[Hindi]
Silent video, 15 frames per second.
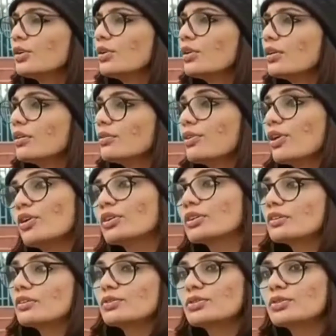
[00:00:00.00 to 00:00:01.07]
तो वो
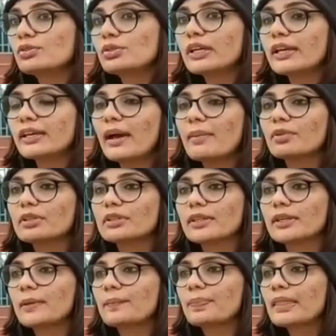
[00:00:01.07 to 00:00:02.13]
उनके क्या
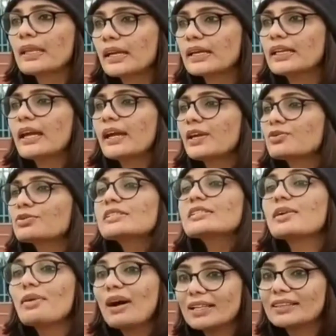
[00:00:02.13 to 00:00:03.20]
बोलते हैं कहीं ना कहीं उनसे
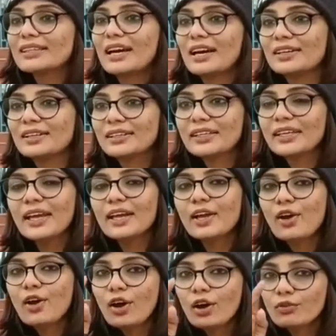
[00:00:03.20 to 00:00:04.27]
सवाल था ठीक है
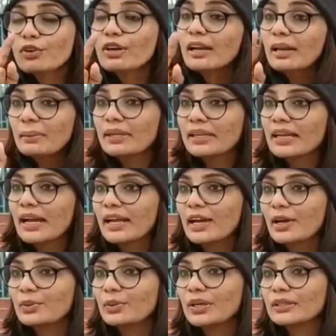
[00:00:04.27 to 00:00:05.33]
और वो गाना मैंने
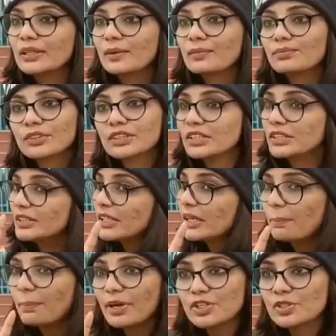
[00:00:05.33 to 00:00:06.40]
गाया हुआ था दीदी
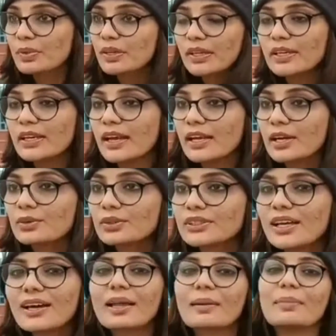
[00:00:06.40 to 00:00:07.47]
के पक्ष में नहीं गाया
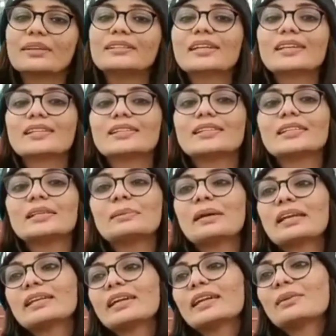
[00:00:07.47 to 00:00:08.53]
होता अरे भैया ना दीदी
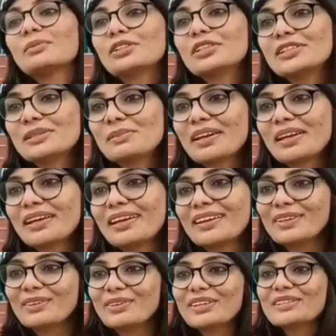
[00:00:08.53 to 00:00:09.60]
मेरे हैं ना मोदी जी मेरे
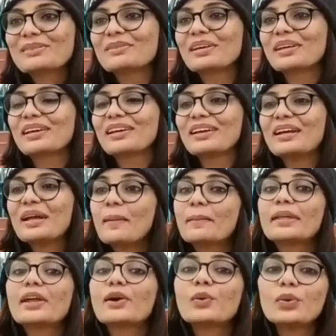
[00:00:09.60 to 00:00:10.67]
हैं ना योगी जी मेरे हैं
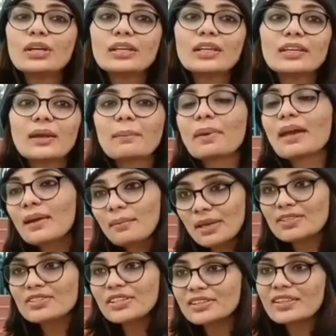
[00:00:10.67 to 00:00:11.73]
मेरा कोई नहीं है मैं
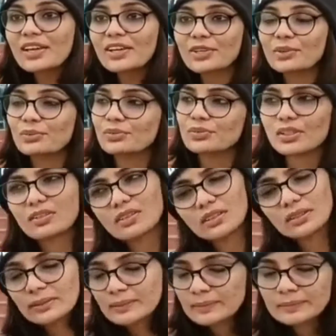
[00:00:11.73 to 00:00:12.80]
मैं जनता की हूँ